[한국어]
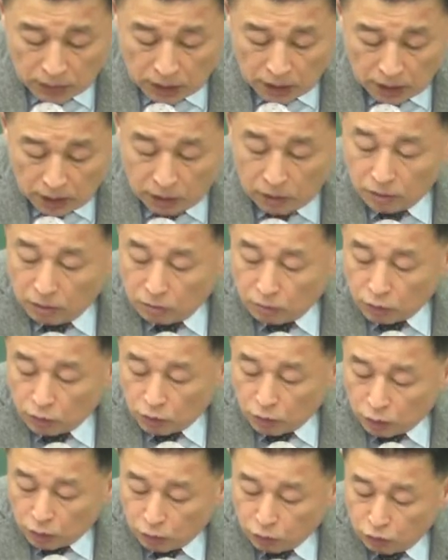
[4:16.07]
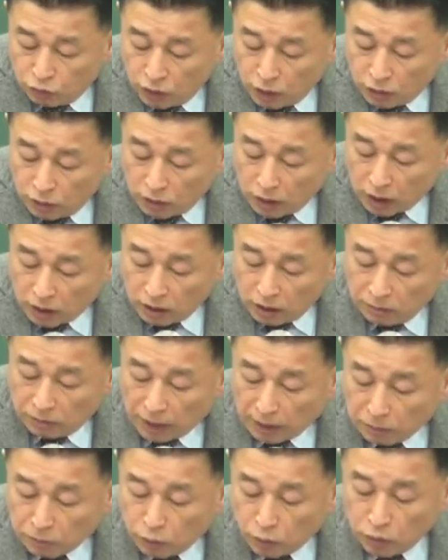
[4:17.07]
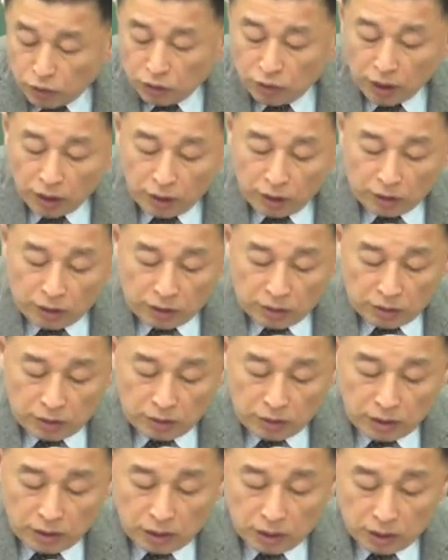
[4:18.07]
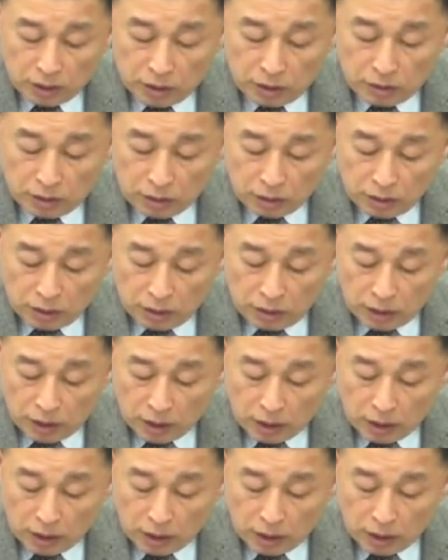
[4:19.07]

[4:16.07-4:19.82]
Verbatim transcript: 이거는 뭐 뒤에서 다시 반복이 돼요. 예, 그래서